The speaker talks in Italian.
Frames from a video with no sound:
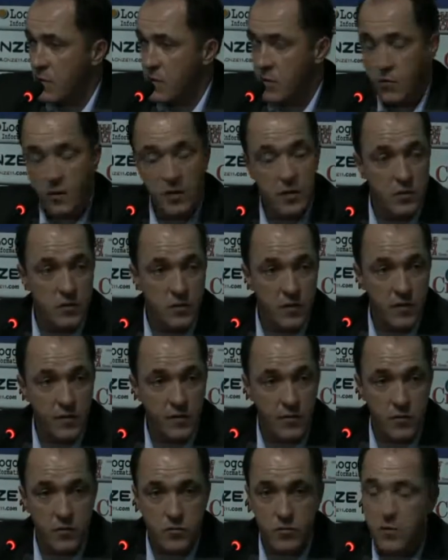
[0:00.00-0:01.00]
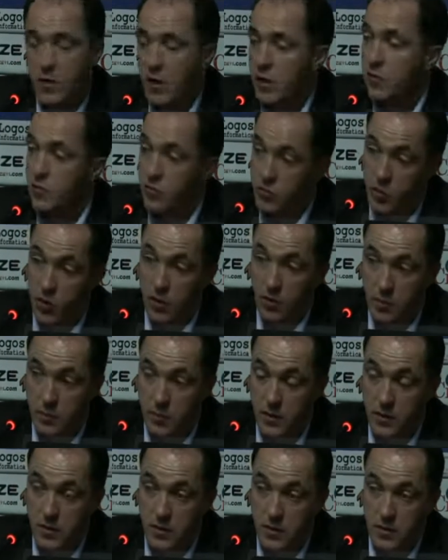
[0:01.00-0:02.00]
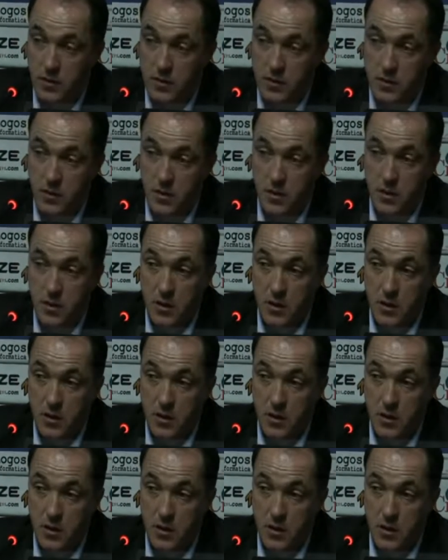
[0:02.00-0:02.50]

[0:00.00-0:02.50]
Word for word: Joesson è infortunato, Job, Job, Job.